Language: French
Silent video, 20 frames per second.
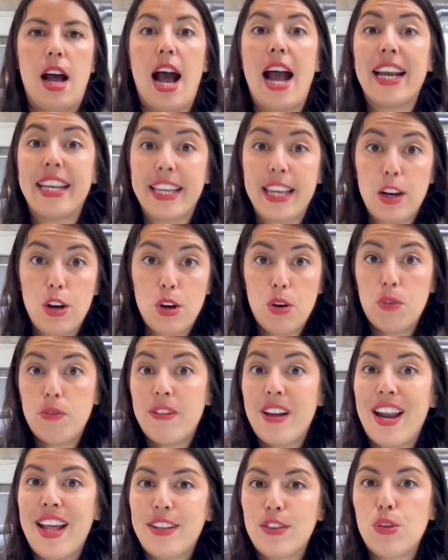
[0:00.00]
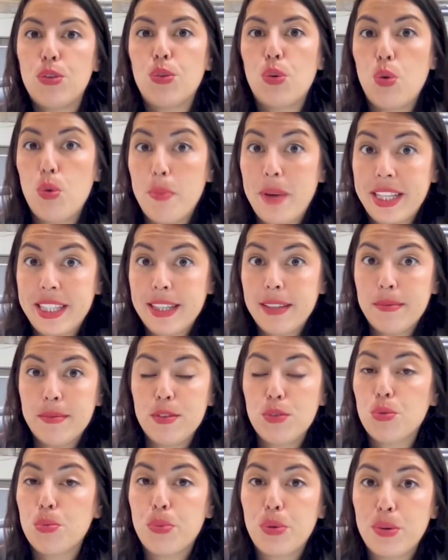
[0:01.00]
À quelle heure on va l'attendre le matin,
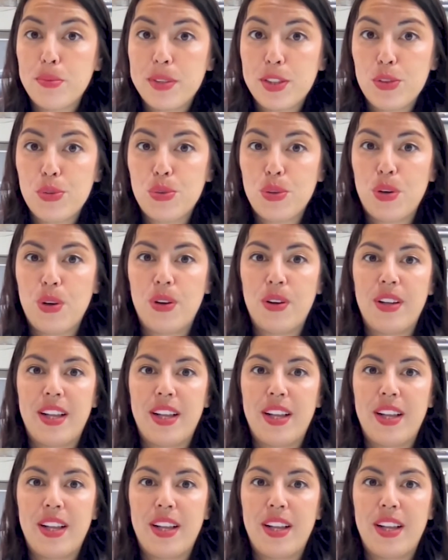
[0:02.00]
son premier jour